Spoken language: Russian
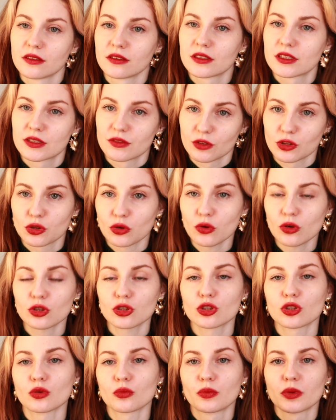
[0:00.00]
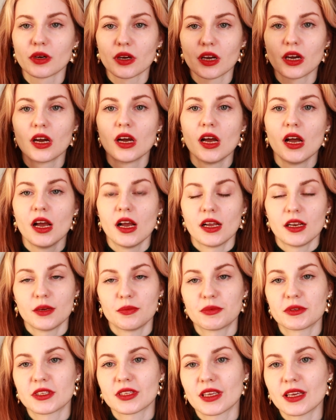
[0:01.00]
цветок, чтобы
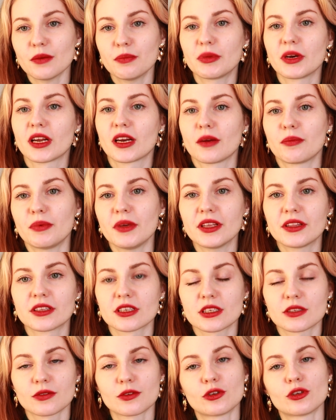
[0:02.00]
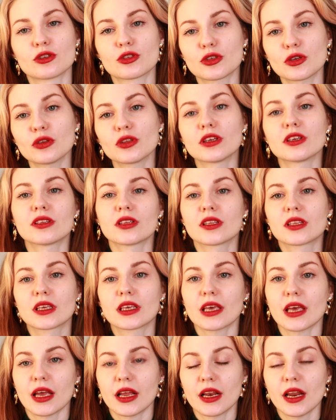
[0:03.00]
лепестки прикрепить на свое лицо на этот
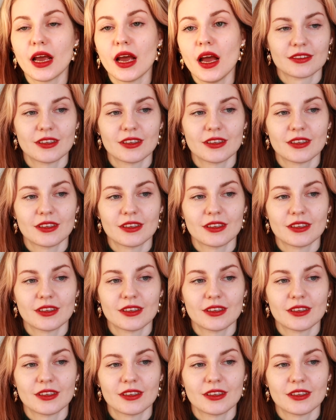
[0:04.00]
гель.